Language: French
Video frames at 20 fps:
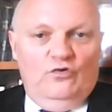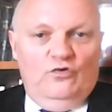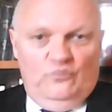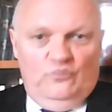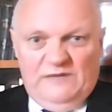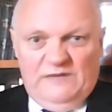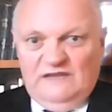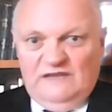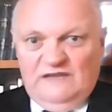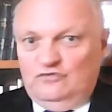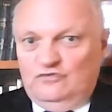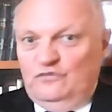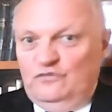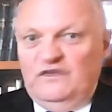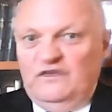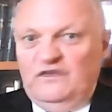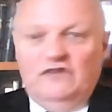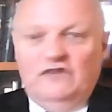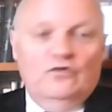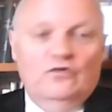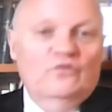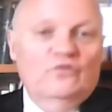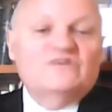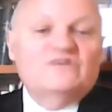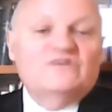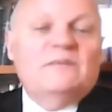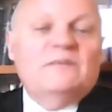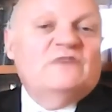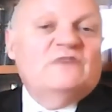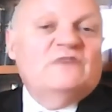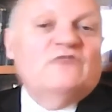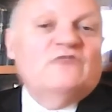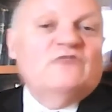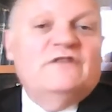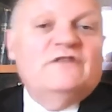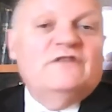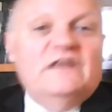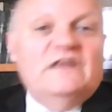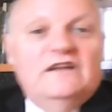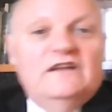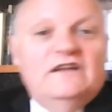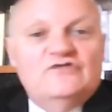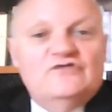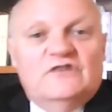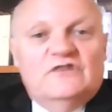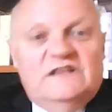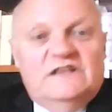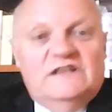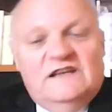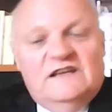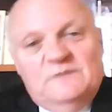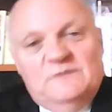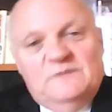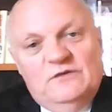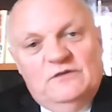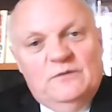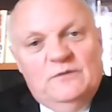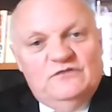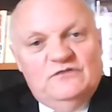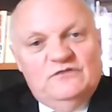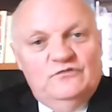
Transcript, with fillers: ou bien il suffit que l'on s'aperçoive qu'il y a des gens qui ne respectent pas